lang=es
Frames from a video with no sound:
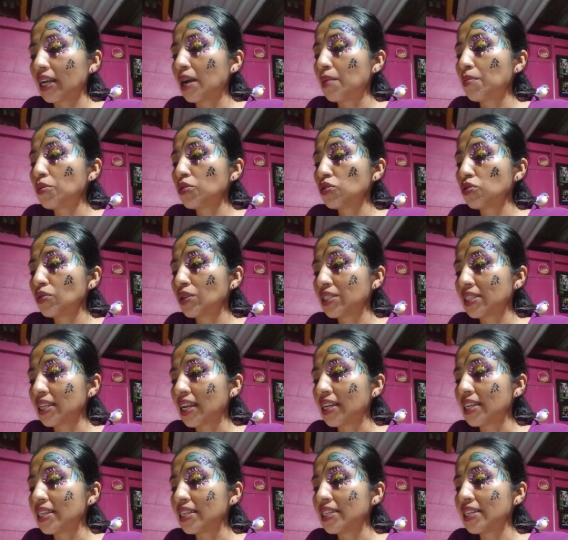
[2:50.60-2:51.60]
Dejamos
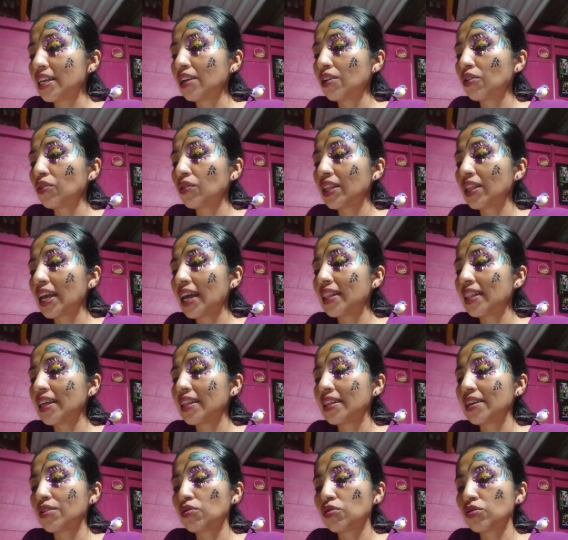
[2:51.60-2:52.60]
nuestra niñez
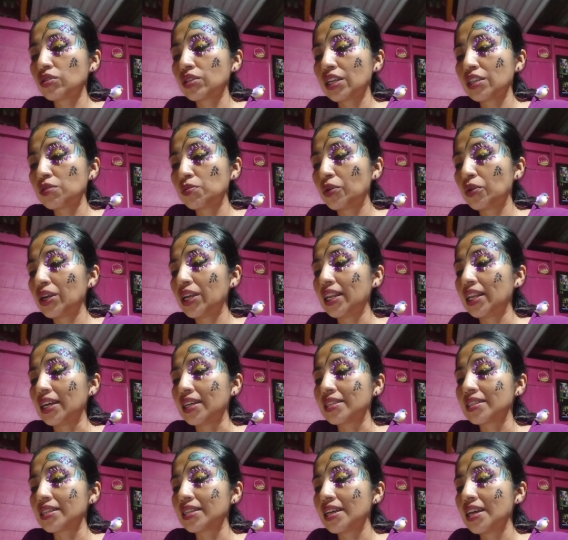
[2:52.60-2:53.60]
rodeada de cosas
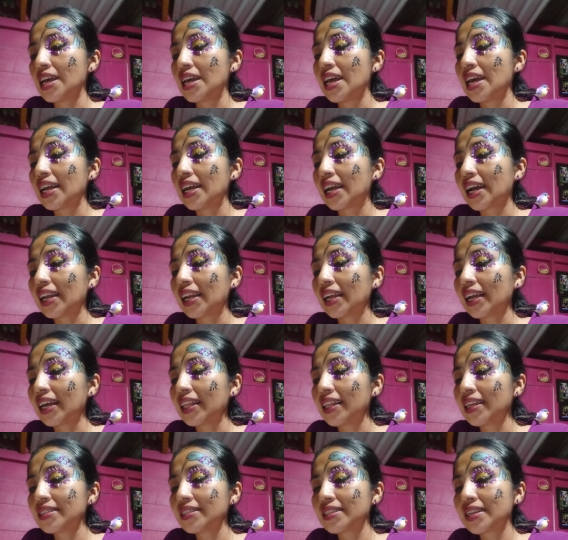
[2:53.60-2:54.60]
buenas,
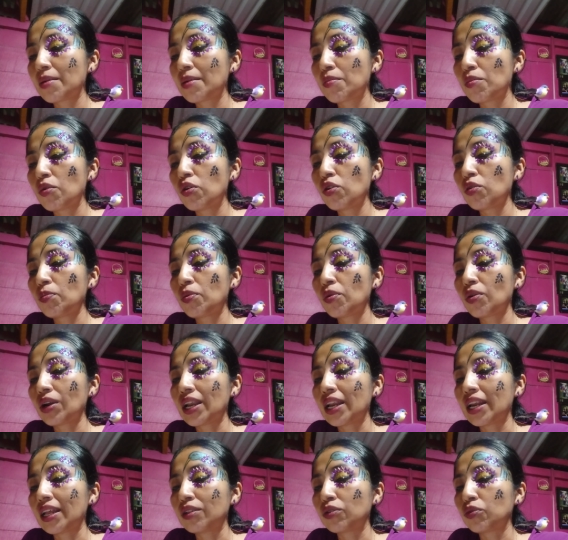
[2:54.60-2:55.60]
cargadas de amor
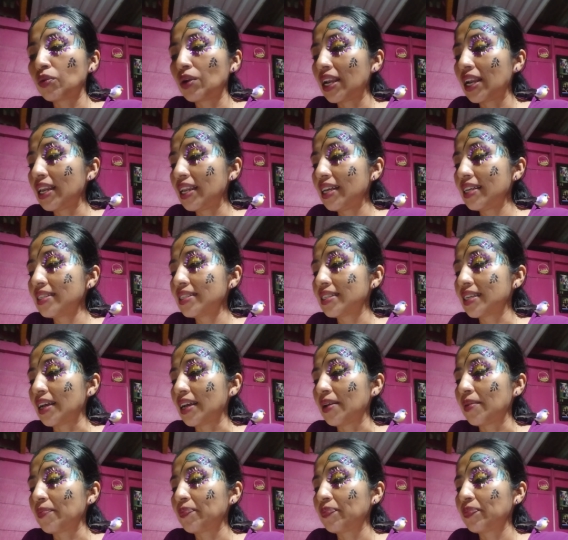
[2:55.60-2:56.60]
por la
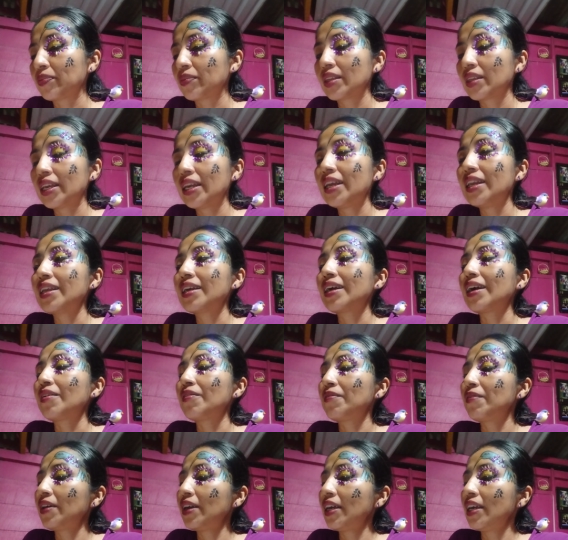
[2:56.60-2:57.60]
naturaleza, el
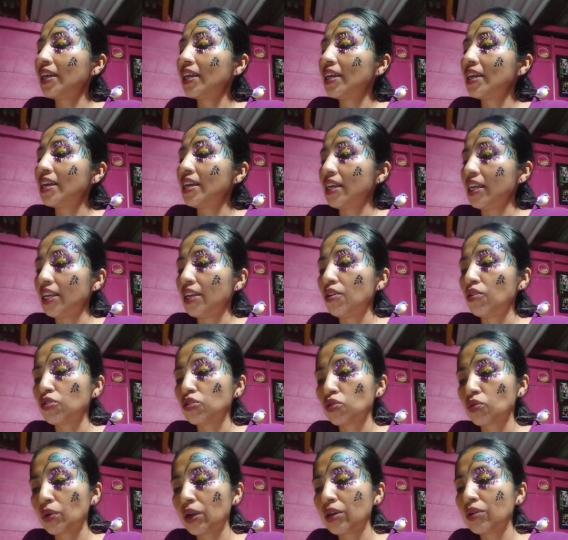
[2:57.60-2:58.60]
café, y
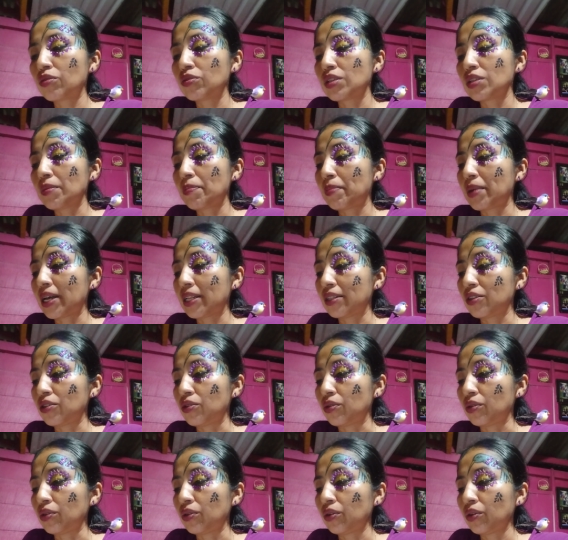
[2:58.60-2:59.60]
los juegos de
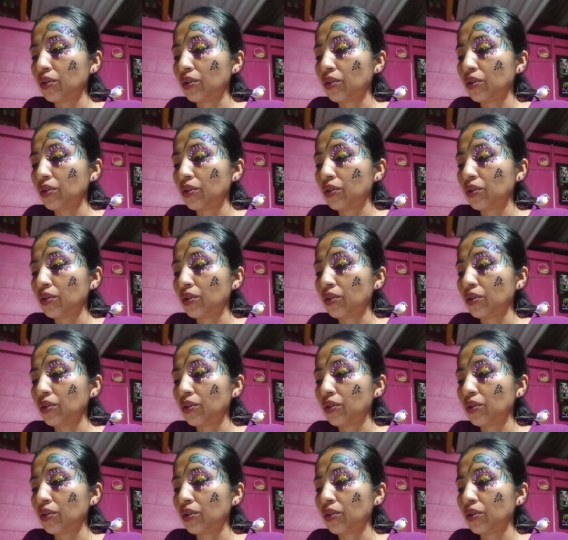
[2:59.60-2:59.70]
patio.